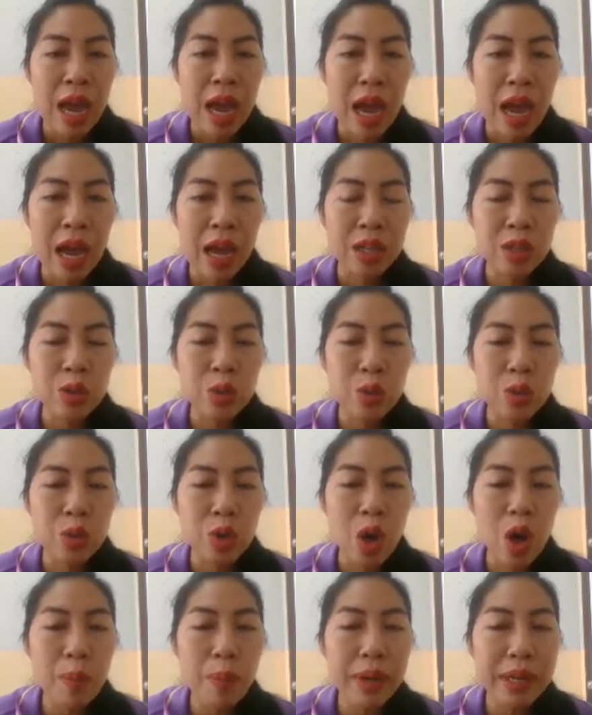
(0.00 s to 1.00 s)
ออยู่
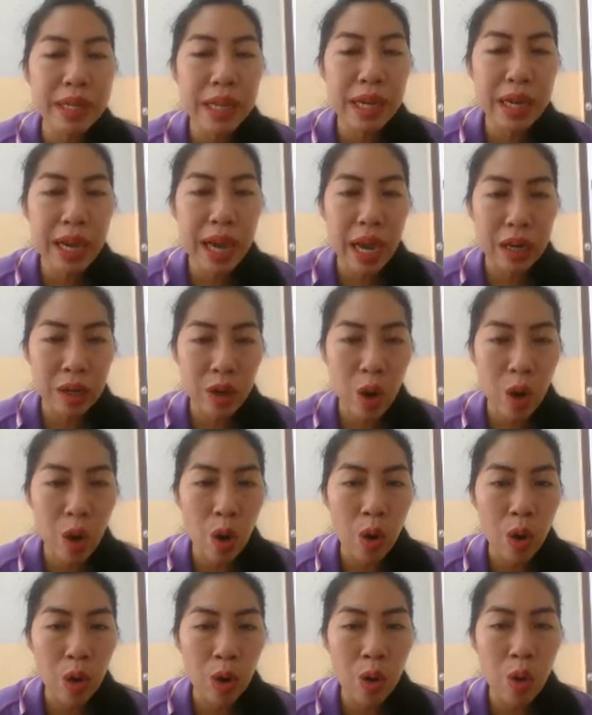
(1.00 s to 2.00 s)
นอกบรรยากาศขอ
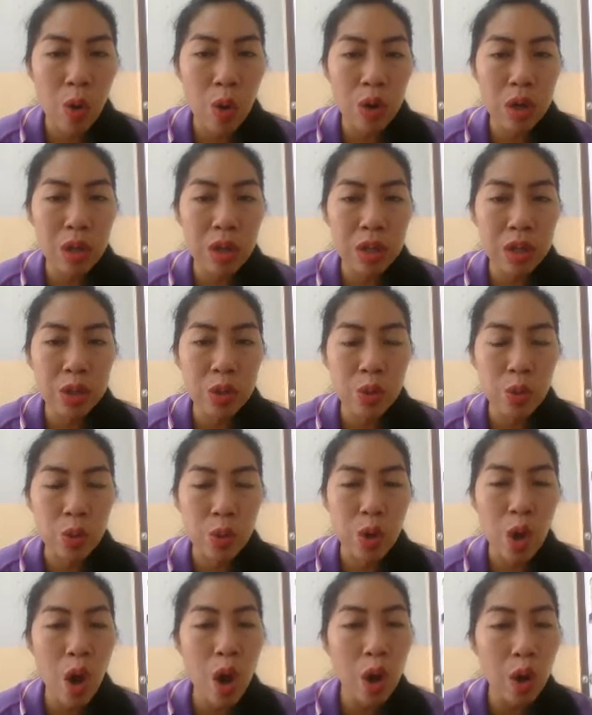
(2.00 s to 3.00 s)
งโลกคืออยู่
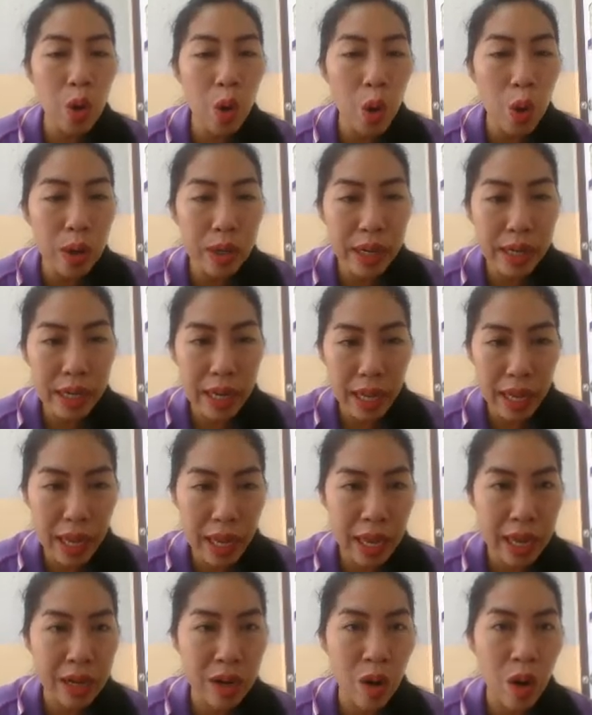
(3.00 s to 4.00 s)
นอกโลกนั่นเอ
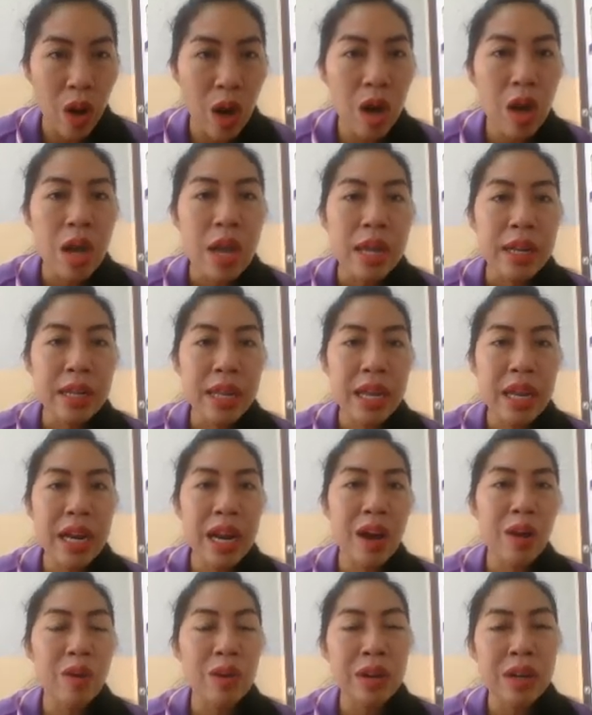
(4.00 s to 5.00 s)
งเนาะที่
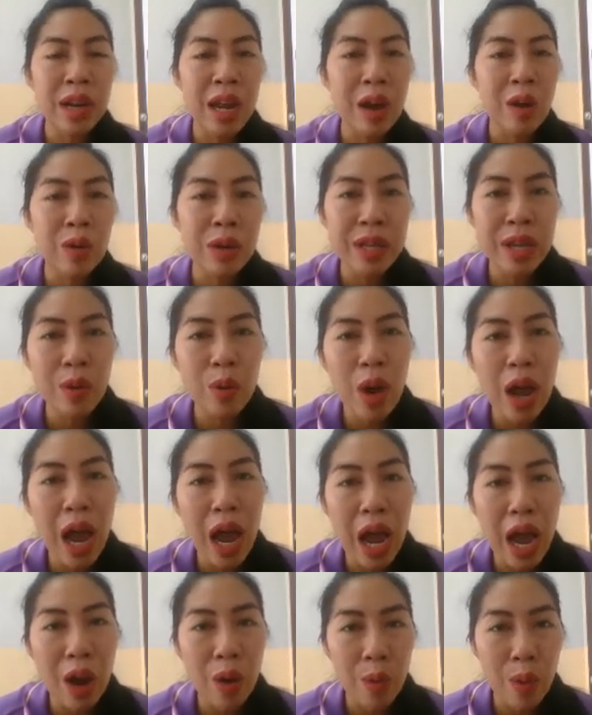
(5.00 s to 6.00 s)
เราเราเรียกว่า
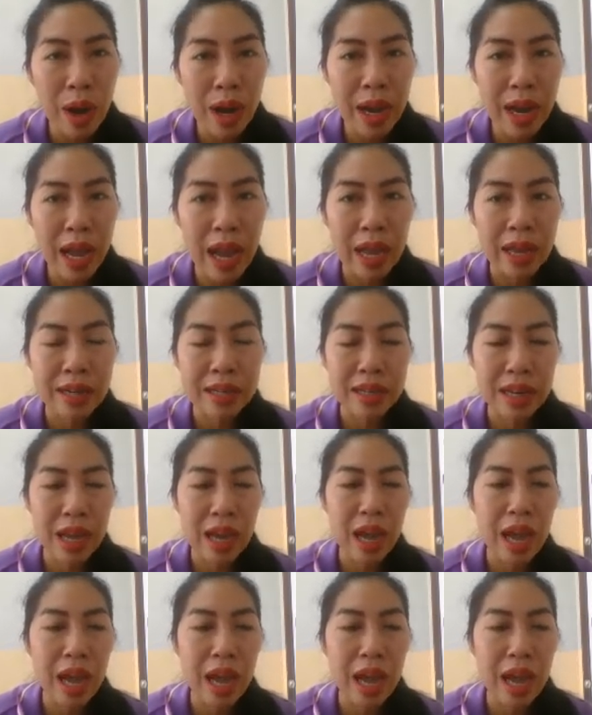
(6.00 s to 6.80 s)
อวกาศนะ